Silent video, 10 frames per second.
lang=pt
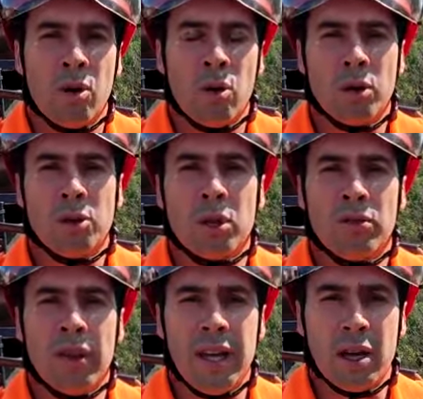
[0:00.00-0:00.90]
O dono
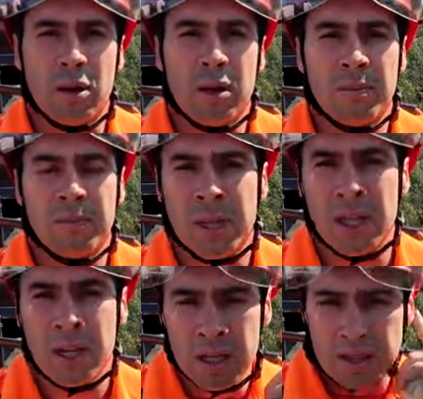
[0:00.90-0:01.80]
do veículo
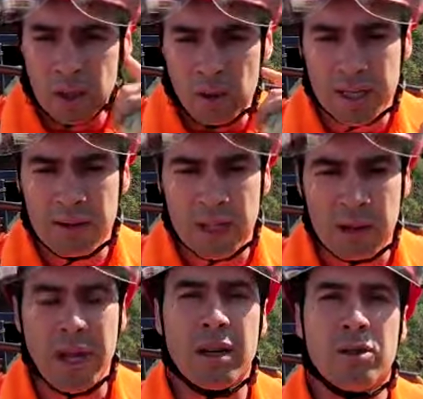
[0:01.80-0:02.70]
se encontrava
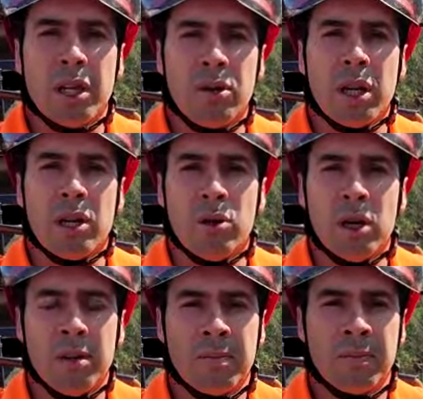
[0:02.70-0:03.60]
também no seu
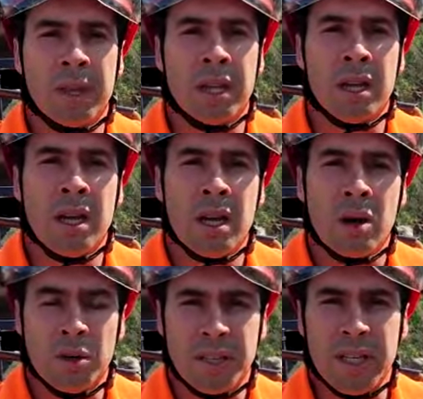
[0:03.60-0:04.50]
interior,
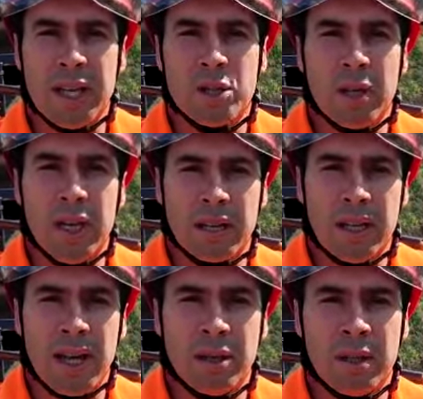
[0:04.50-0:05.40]
consciente
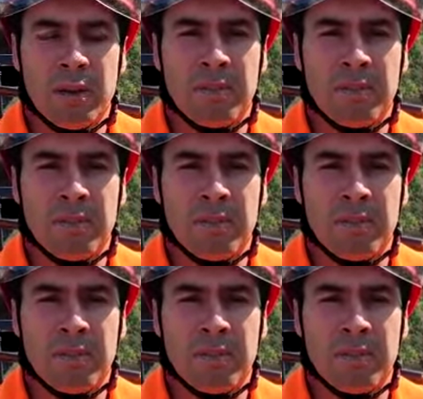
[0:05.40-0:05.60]
orientado,